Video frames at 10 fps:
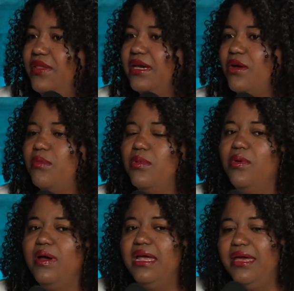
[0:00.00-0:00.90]
De
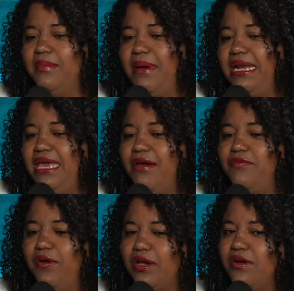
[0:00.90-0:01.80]
cómo eh, María
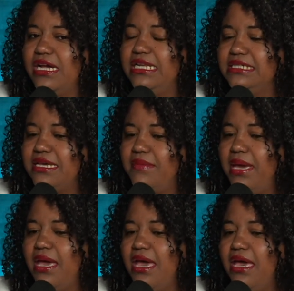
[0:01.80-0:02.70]
fue con
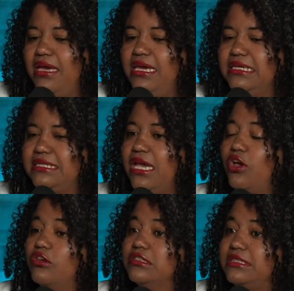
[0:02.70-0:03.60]
Elizabeth y se
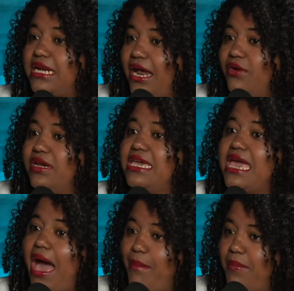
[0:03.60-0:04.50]
encontraron y
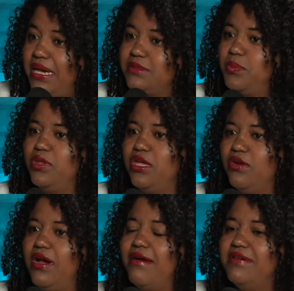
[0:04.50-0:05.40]
ambas
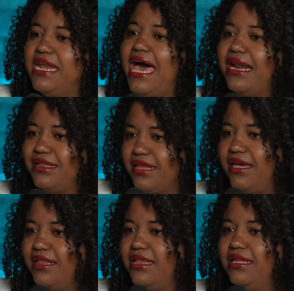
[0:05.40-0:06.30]
pudieron hablar
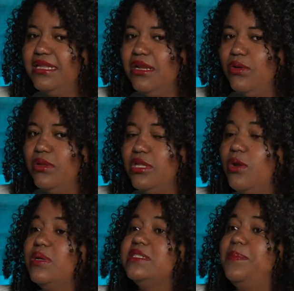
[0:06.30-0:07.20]
de, de
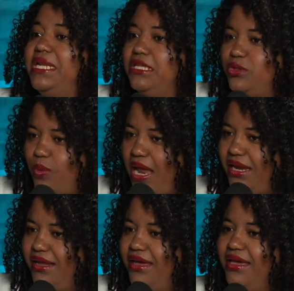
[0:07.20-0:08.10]
lo espiritual.